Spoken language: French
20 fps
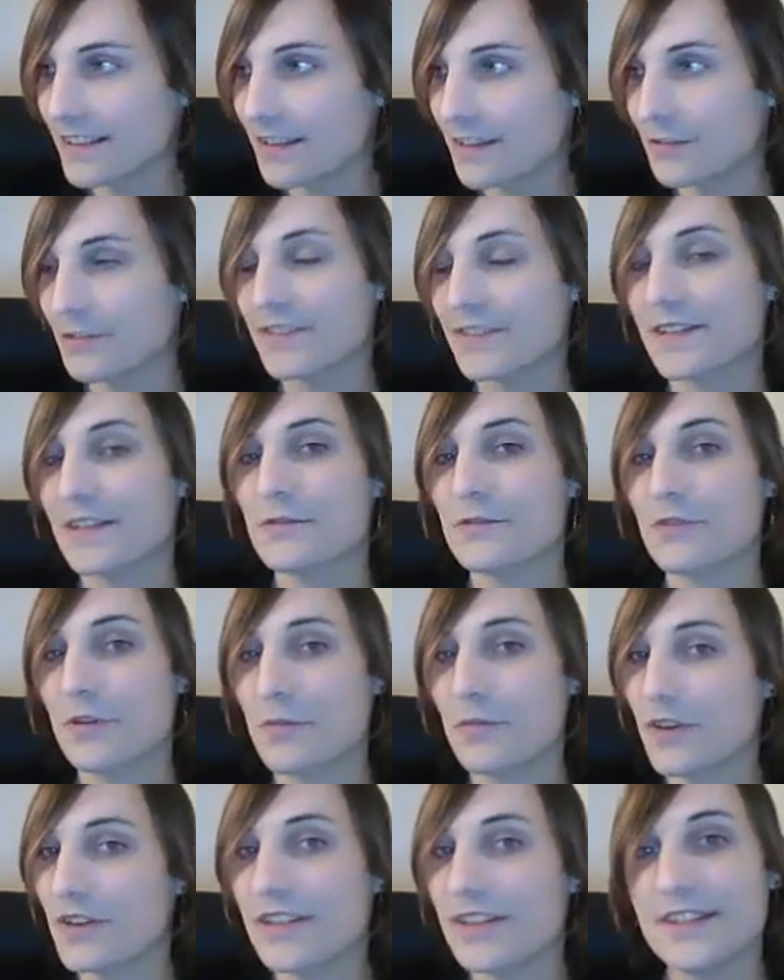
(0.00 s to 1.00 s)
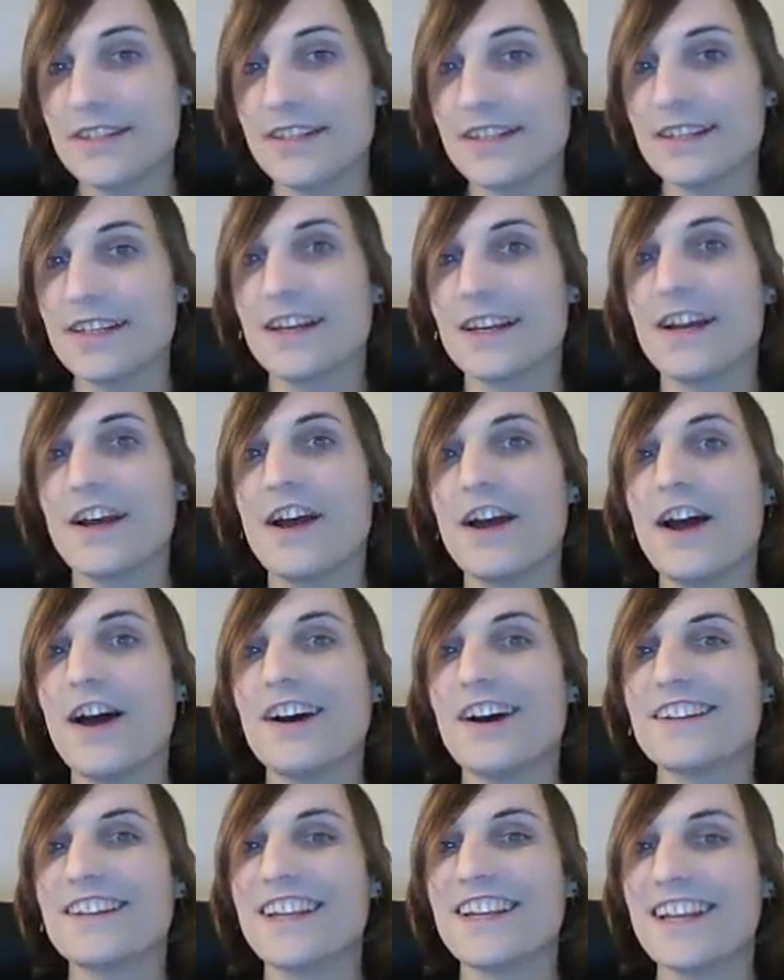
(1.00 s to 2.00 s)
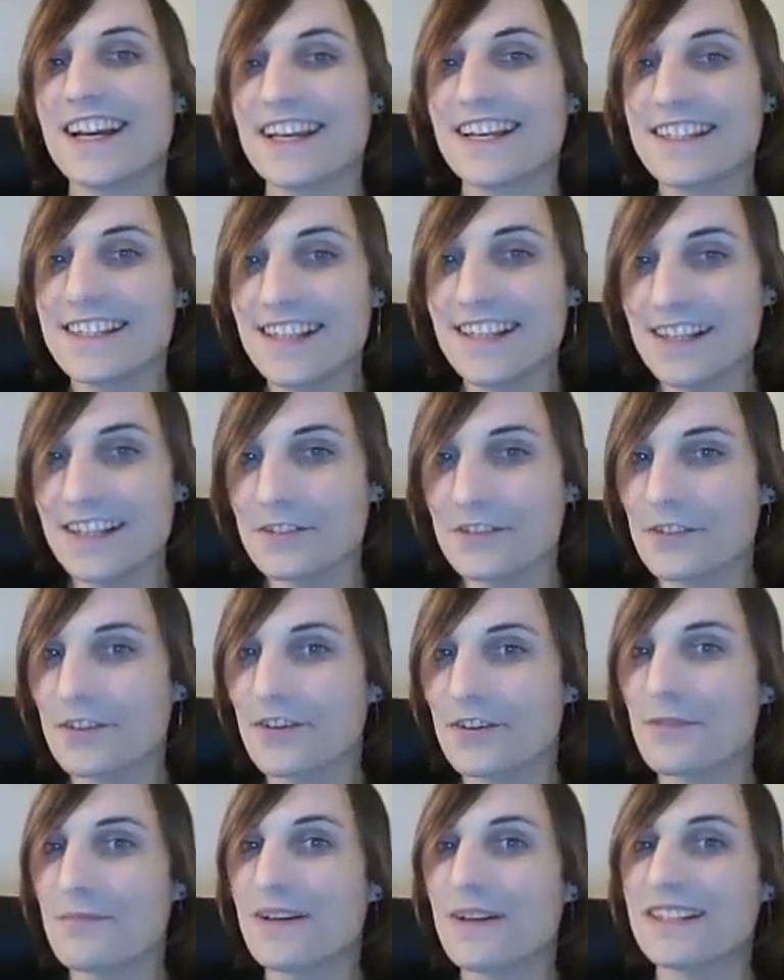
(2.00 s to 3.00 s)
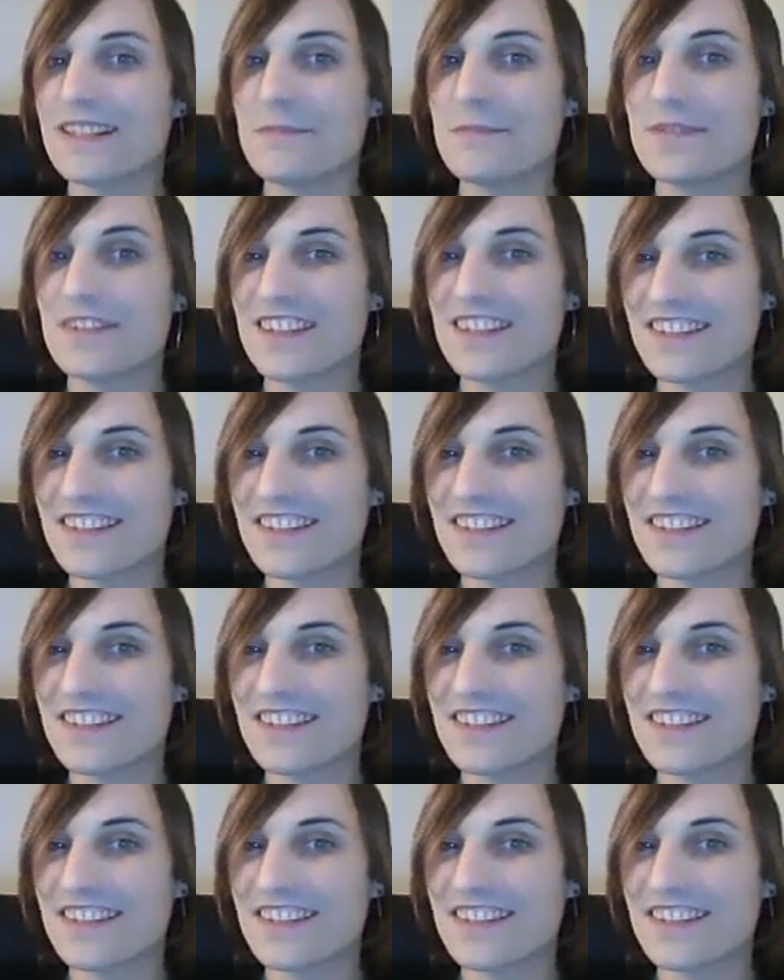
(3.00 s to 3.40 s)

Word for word: Donc c'était sûrement l'idée euh, d'Ali d'Alireza de maximiser